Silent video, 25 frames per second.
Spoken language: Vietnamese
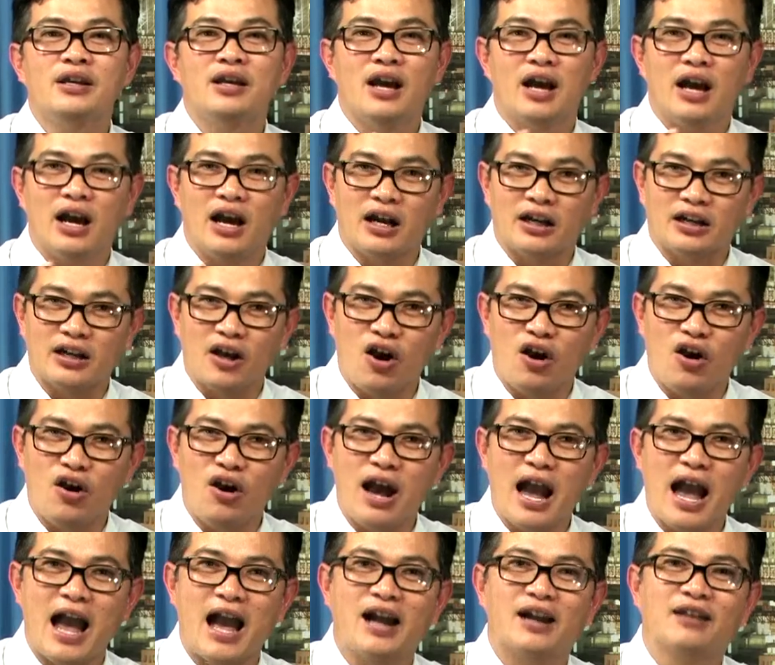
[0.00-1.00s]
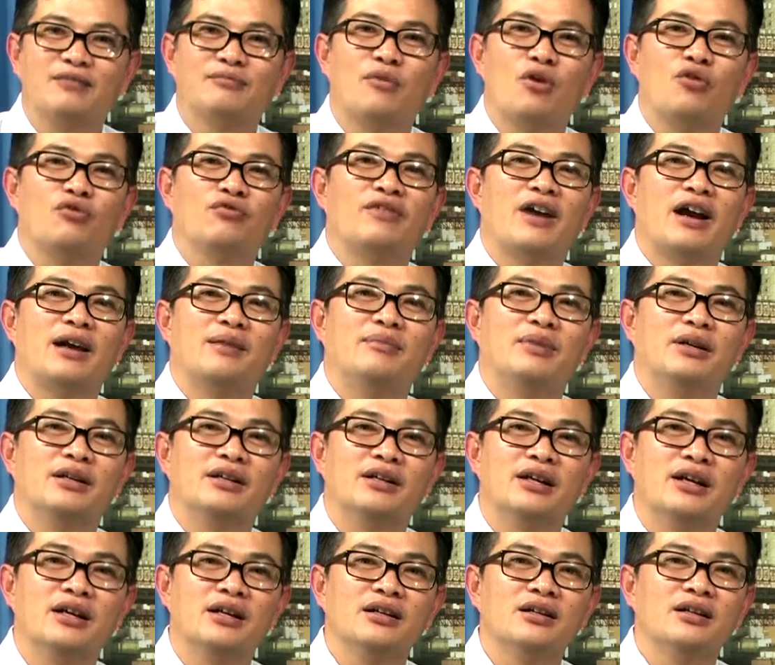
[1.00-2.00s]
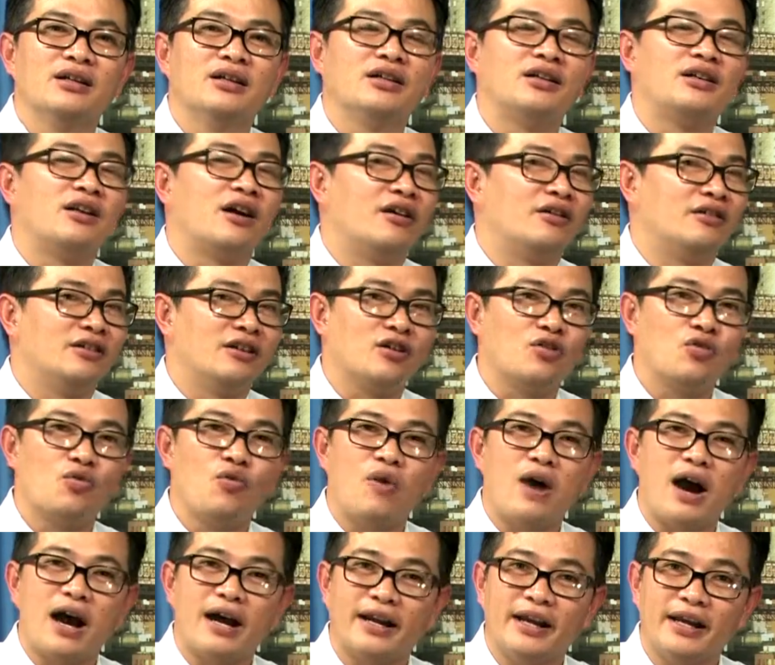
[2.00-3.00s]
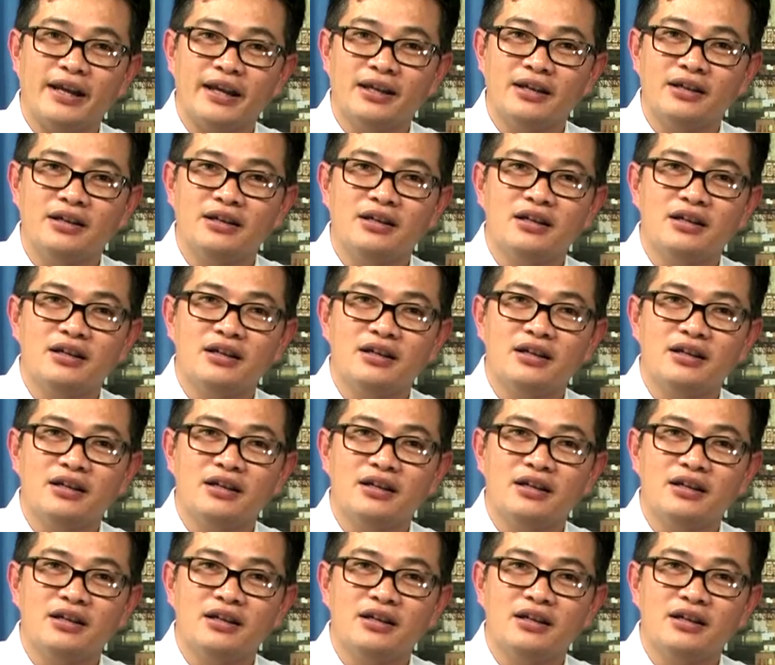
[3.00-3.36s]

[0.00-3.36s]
à, khó ăn một vài bữa rồi nó qua đi